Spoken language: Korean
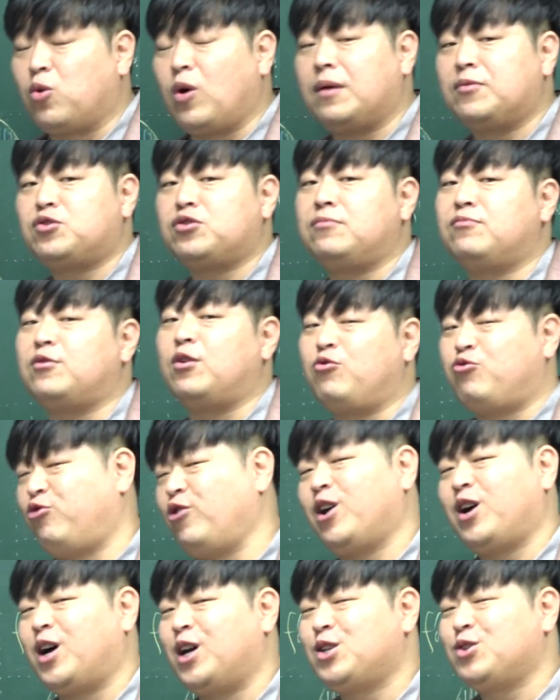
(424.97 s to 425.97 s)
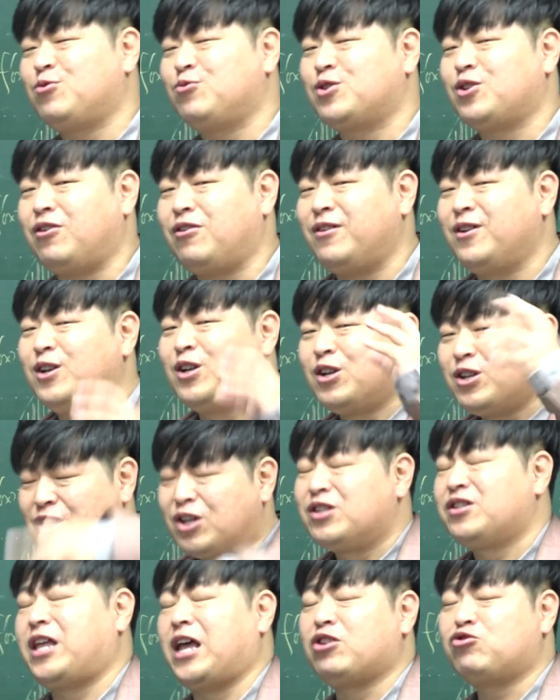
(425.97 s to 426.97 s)
도함수를 물론 구해가지고서
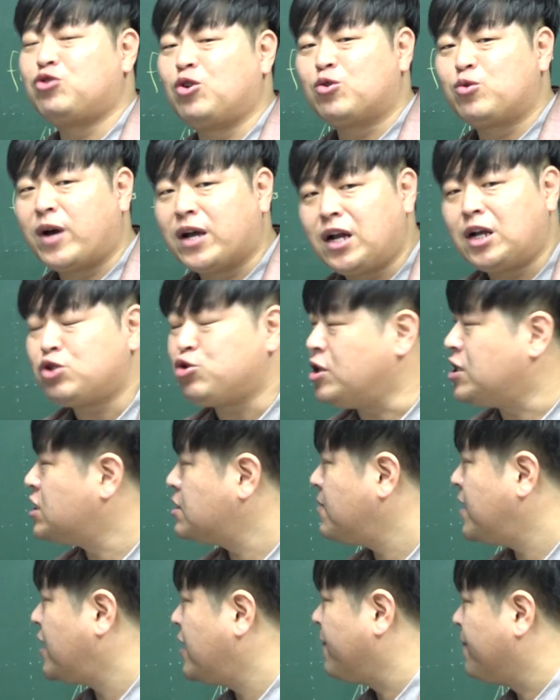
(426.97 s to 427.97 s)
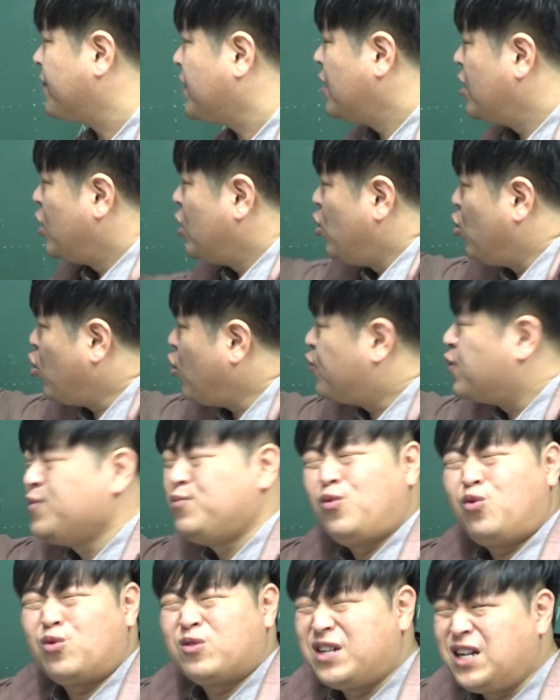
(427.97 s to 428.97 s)
대수적으로 확인할 수 있지만 요거
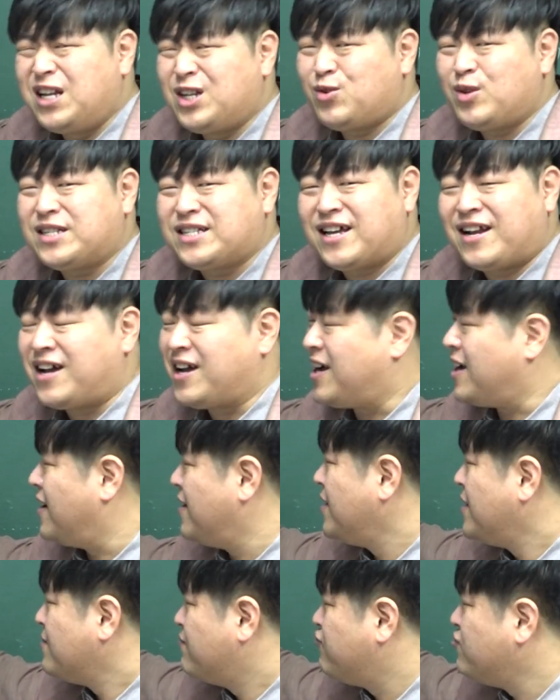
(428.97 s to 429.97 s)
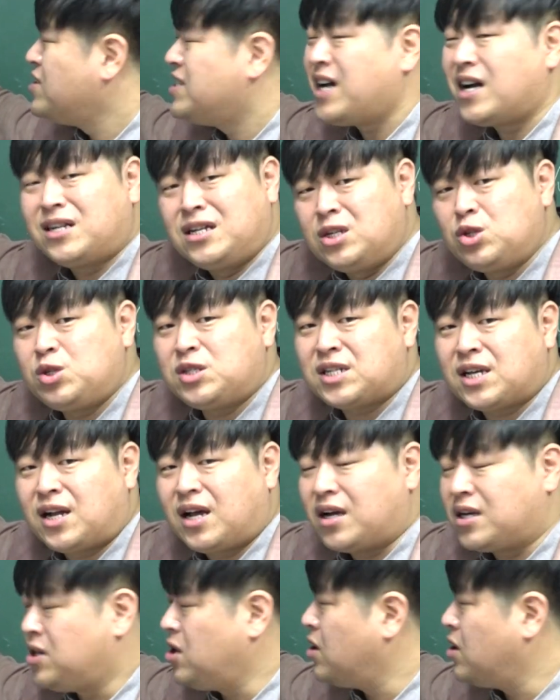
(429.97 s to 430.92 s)
분모 그릴 수 있잖아. 분자 그릴 수 있잖아.